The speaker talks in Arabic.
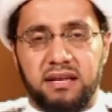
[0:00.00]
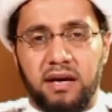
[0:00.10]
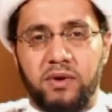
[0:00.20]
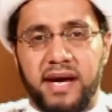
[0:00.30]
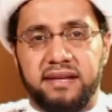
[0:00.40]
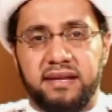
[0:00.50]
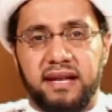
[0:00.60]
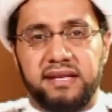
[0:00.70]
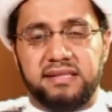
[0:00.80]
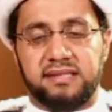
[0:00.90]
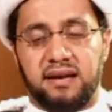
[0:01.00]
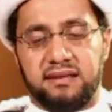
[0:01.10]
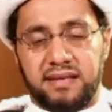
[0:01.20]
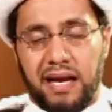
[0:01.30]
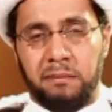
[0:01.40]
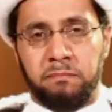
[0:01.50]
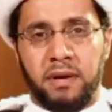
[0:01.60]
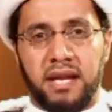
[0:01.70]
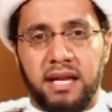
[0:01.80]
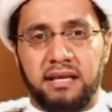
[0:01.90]
لو أن الإنسان
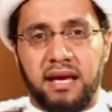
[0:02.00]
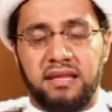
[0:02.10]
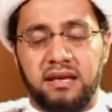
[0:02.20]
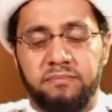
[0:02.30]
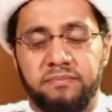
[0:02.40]
تعمد الكذب